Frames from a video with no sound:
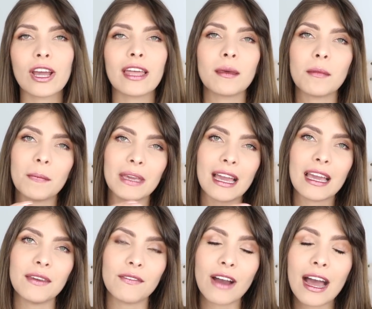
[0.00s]
Es de mi amiga
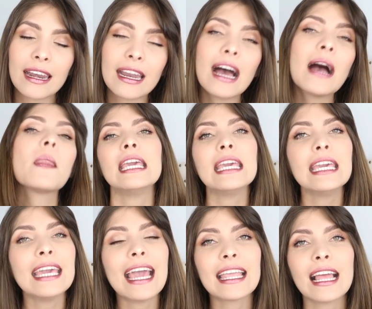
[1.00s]
Ivana
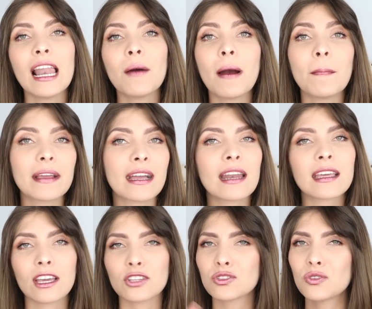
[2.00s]
y ella les va a explicar
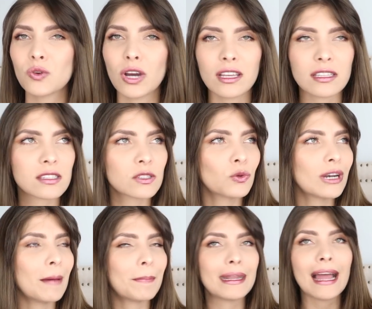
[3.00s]
que esto no es
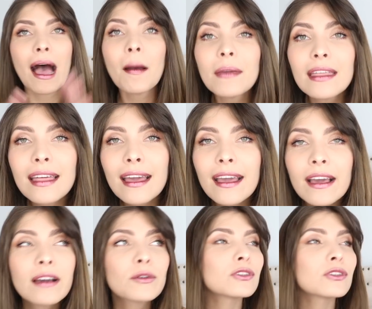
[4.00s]
una pirámide.